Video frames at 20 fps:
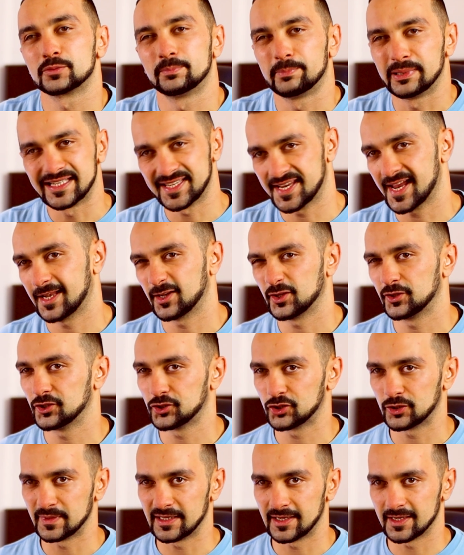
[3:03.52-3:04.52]
speciale
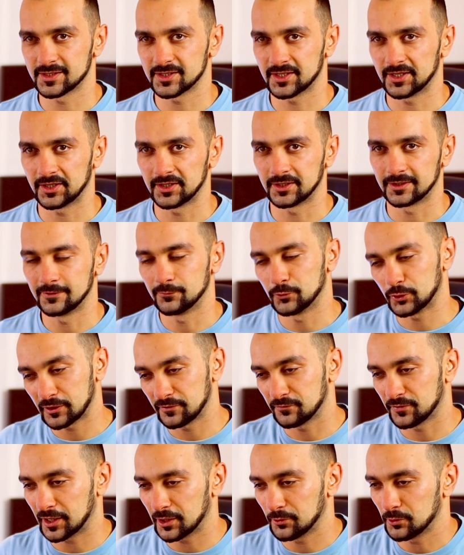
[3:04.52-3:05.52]
10.000 iscritti. Vorrei
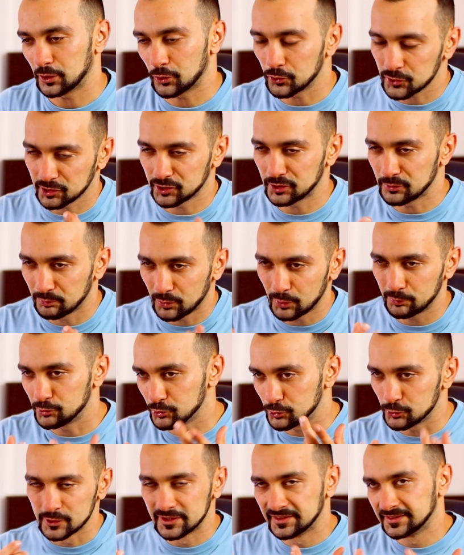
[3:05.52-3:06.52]
fare qualcosa di un po'
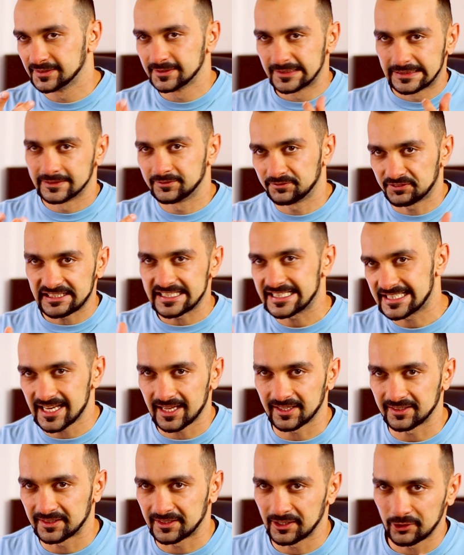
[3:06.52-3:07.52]
più
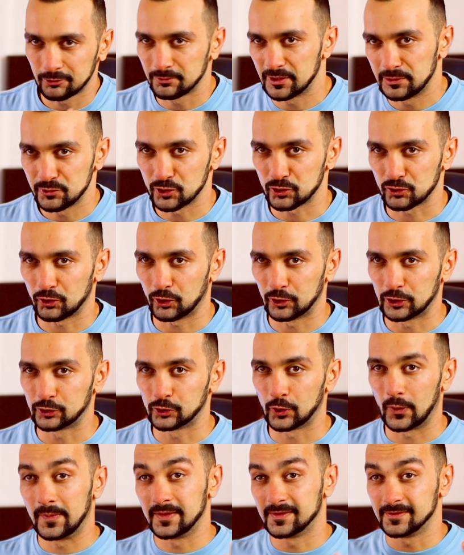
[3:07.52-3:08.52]
frizzante come il mio
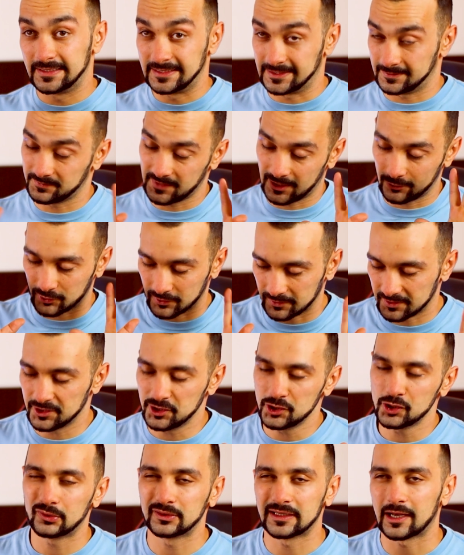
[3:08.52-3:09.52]
solito. Eh, allora,
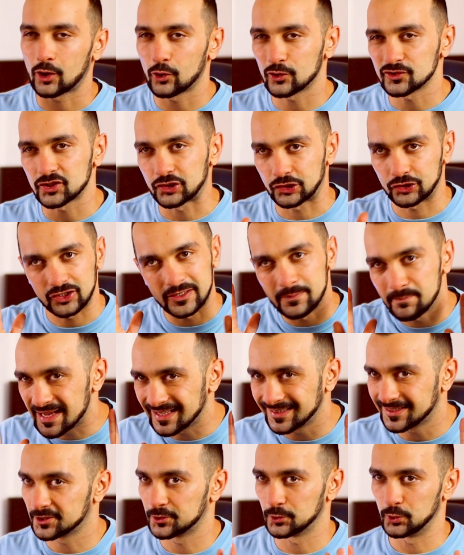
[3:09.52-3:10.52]
io una cosa in
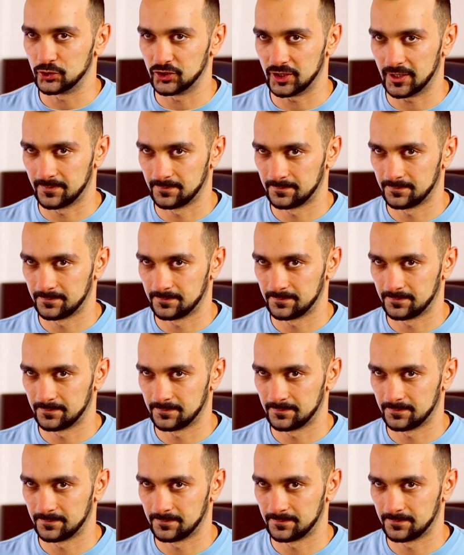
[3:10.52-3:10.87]
mente ce l'ho già,